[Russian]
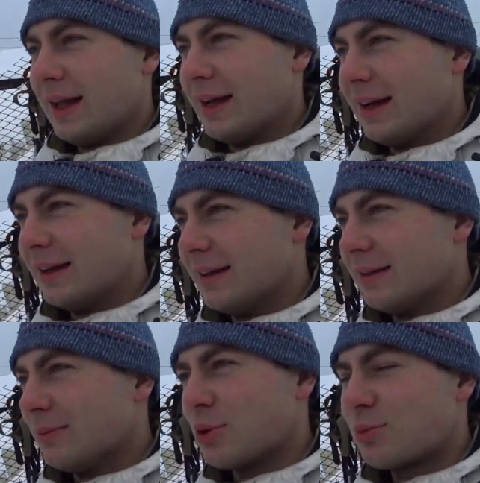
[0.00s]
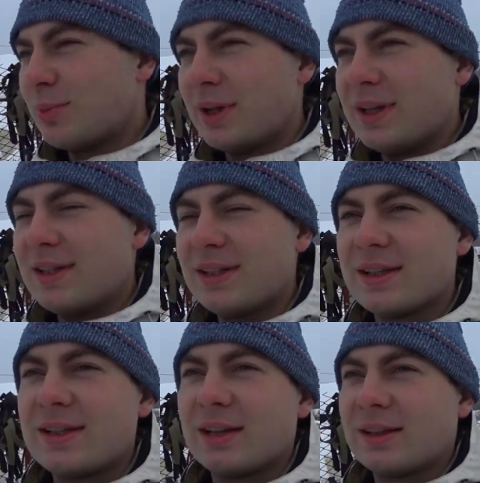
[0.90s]
э, может, лет 10
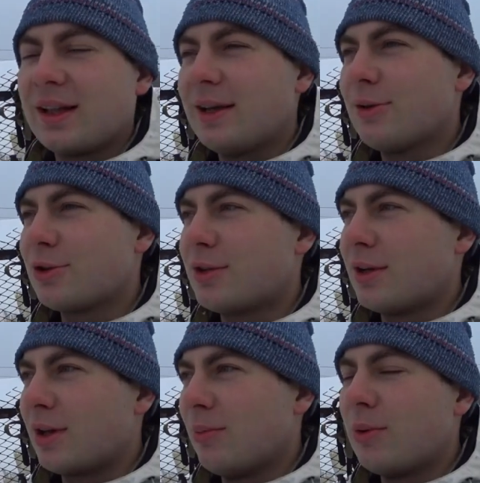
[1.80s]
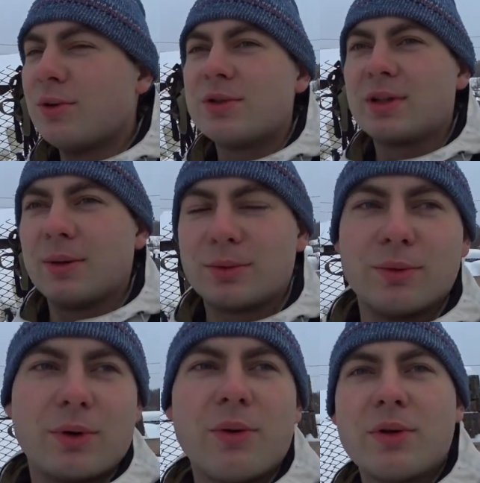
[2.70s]
назад, когда идешь день, там по улице, там,
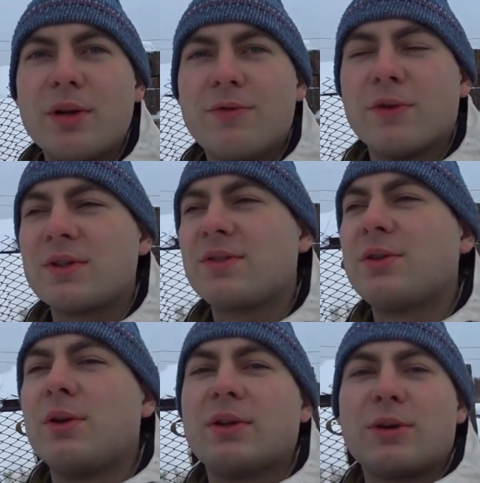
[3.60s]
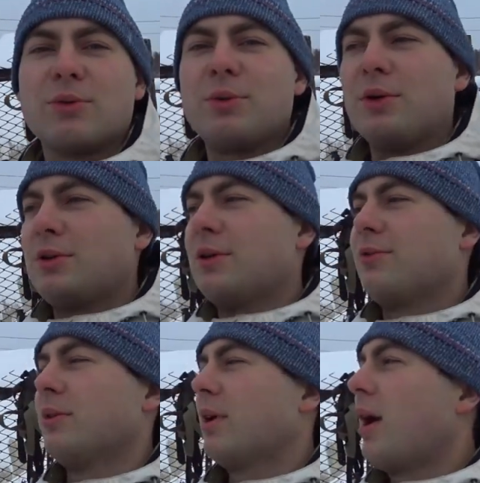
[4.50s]
какой-нибудь телефон зазвонил, вот так вот берет
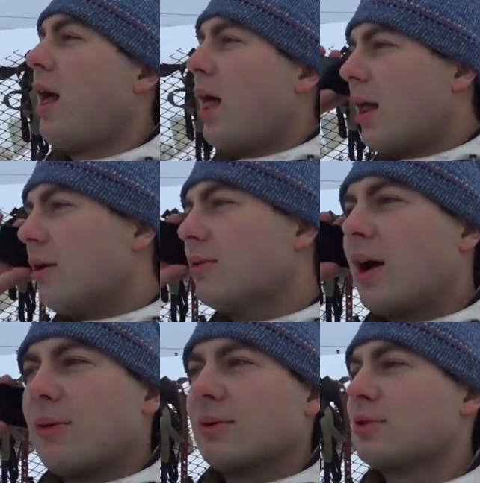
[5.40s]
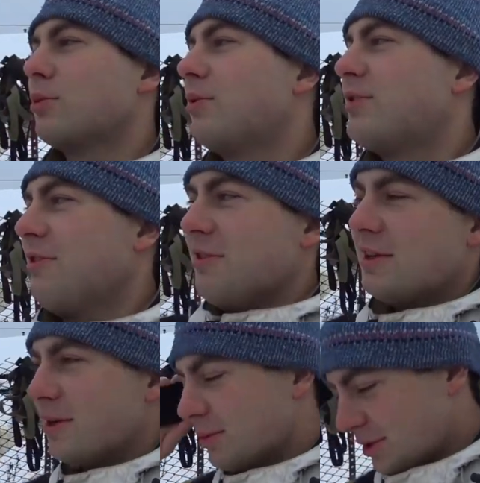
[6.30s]
телефон, так, вот так вот, чтобы все
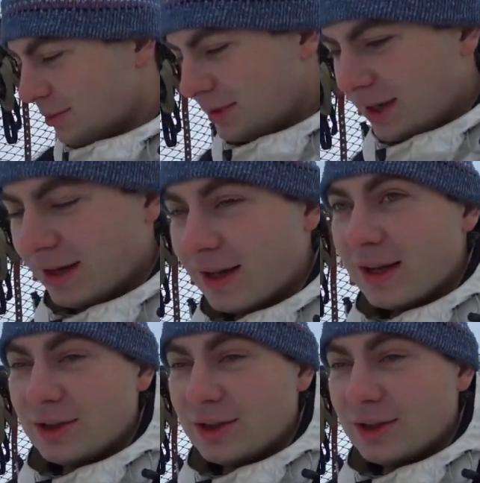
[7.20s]
видели, посмотрели.